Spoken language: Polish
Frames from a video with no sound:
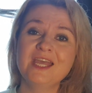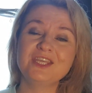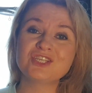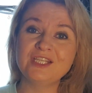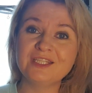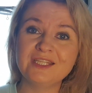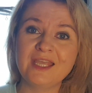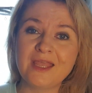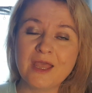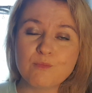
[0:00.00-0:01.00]
Jeżeli ty
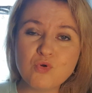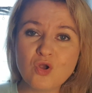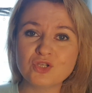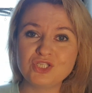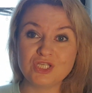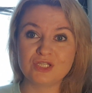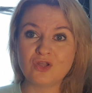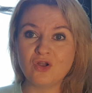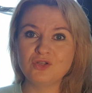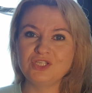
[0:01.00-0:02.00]
pół godziny
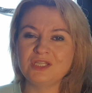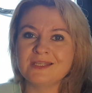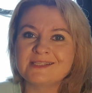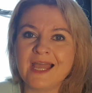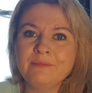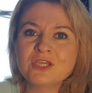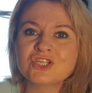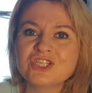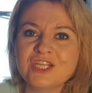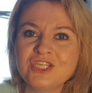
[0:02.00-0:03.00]
do godziny zajmiesz
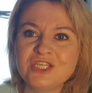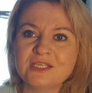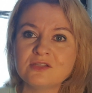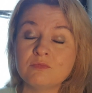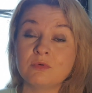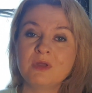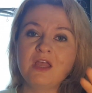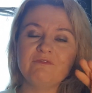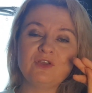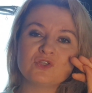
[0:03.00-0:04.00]
się dzisiaj sobą,
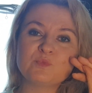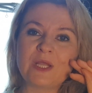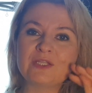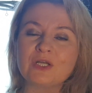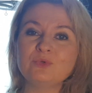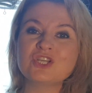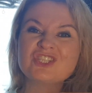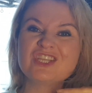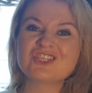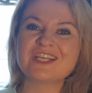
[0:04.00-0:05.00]
wygospodarujesz
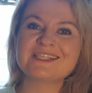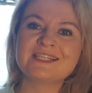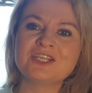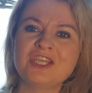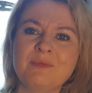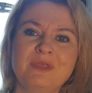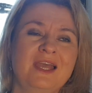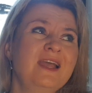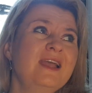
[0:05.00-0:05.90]
ten czas dla siebie.